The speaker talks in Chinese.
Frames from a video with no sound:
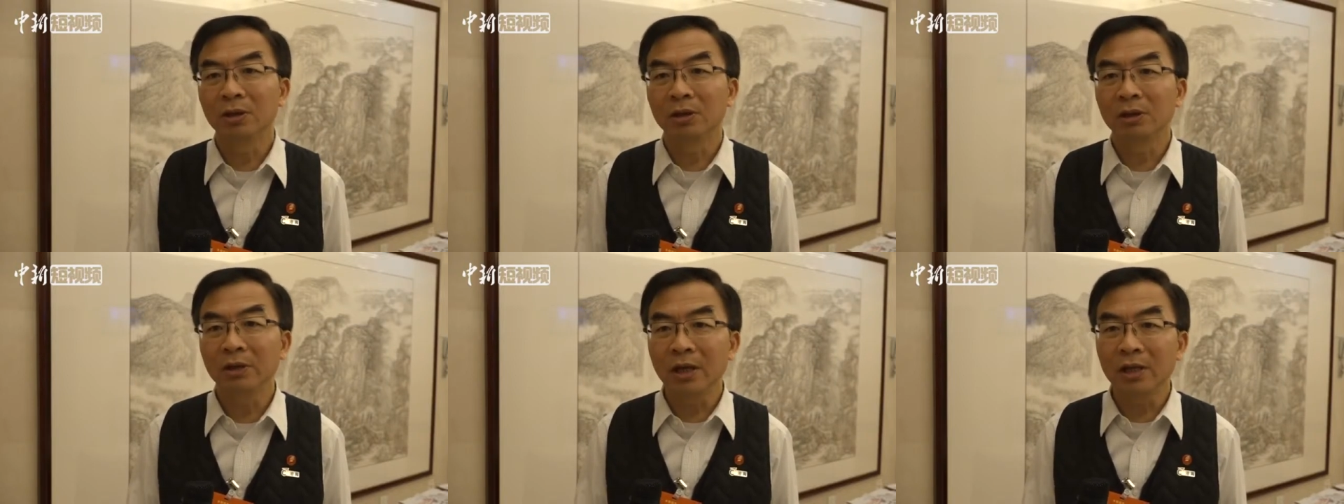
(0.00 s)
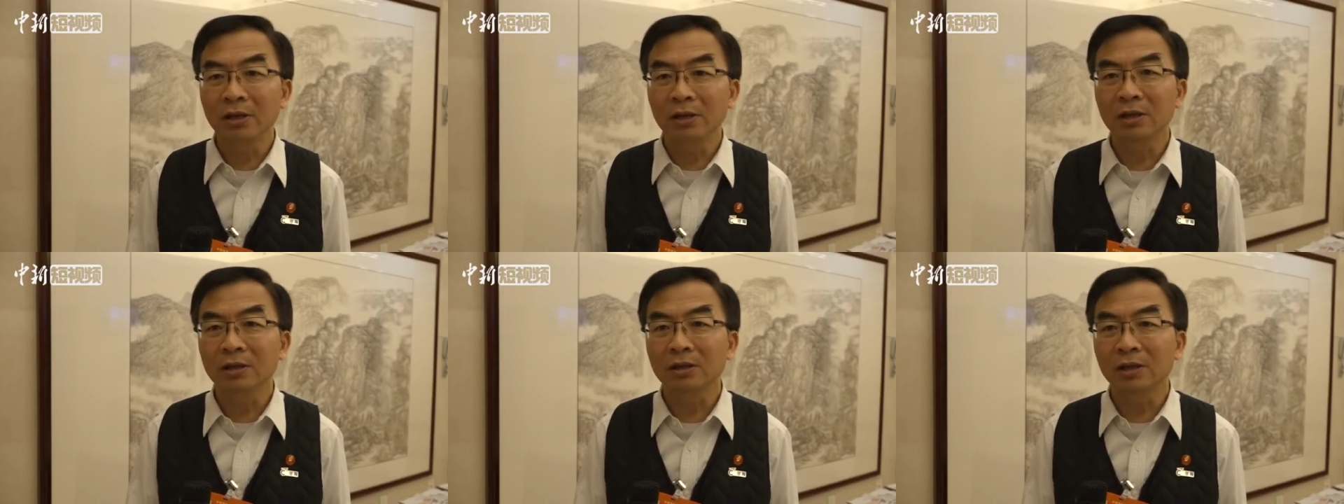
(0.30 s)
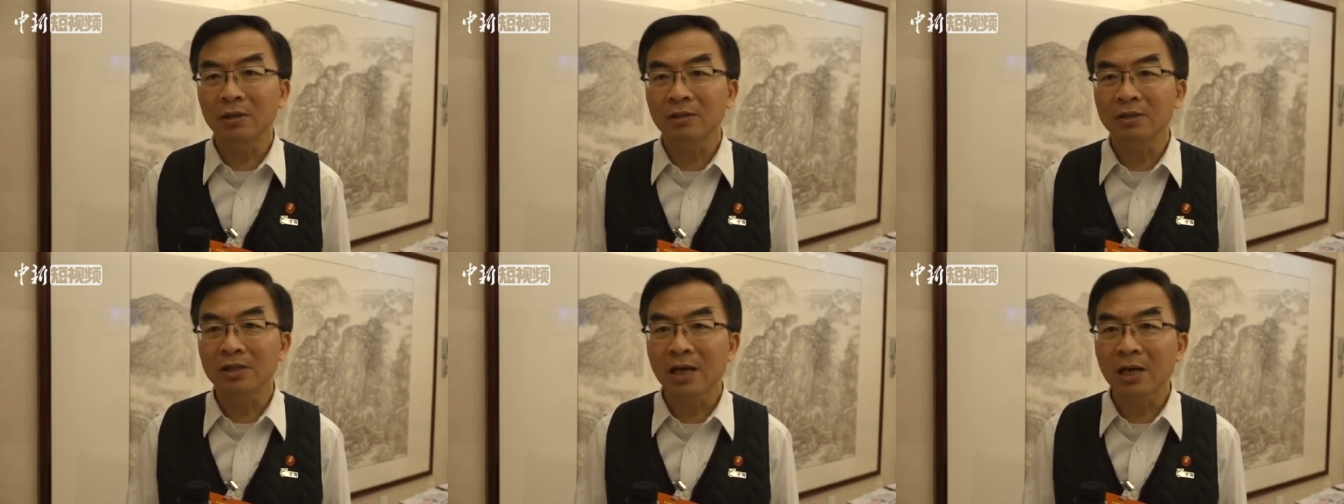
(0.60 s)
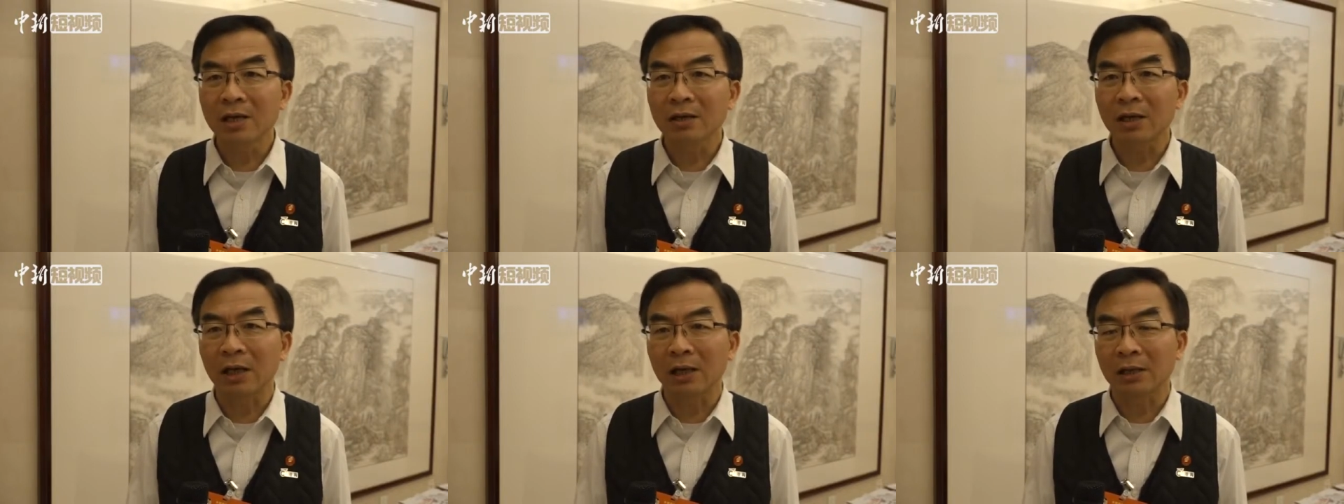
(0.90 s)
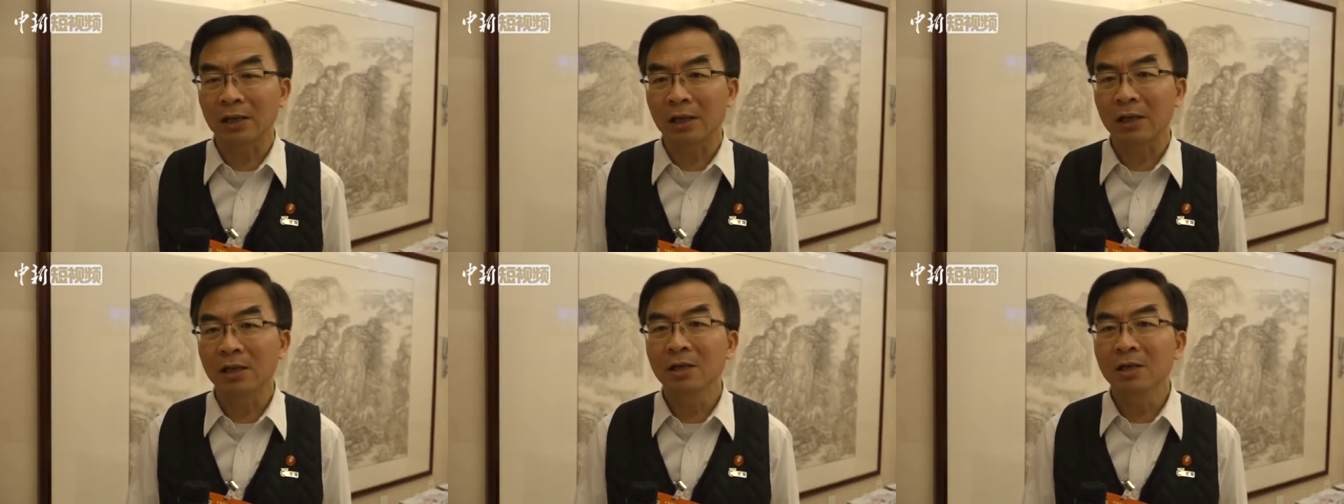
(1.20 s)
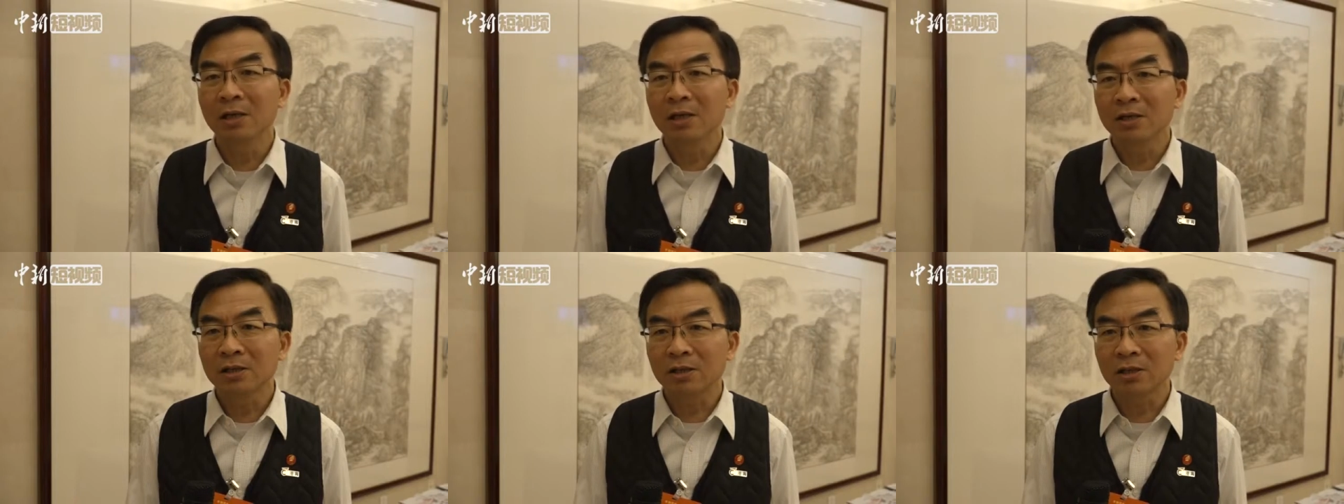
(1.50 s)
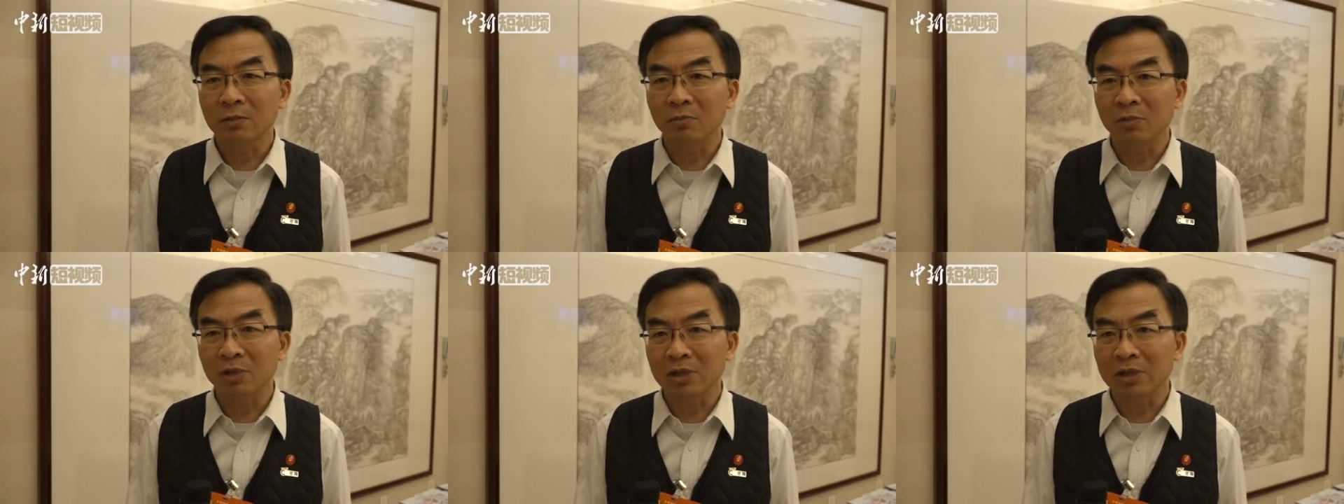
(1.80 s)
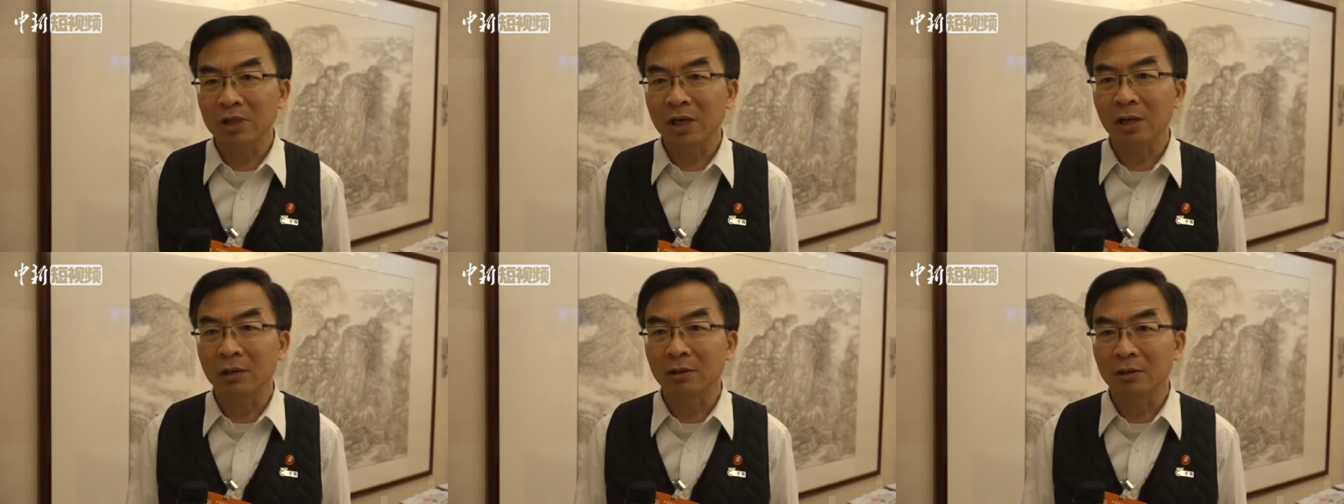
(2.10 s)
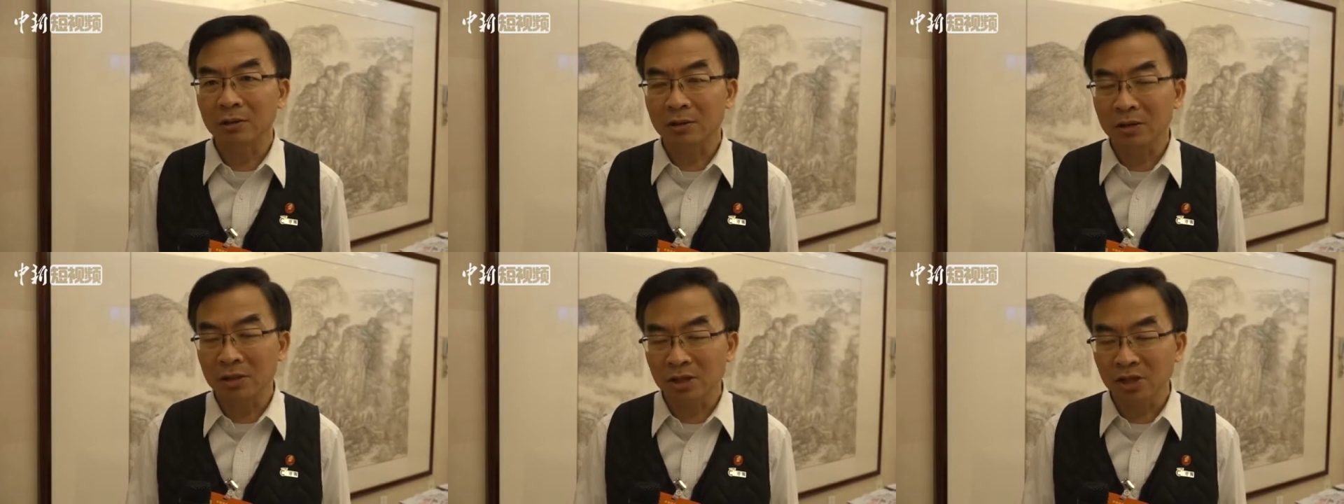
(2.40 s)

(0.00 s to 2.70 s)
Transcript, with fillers: 内地到香港的是比较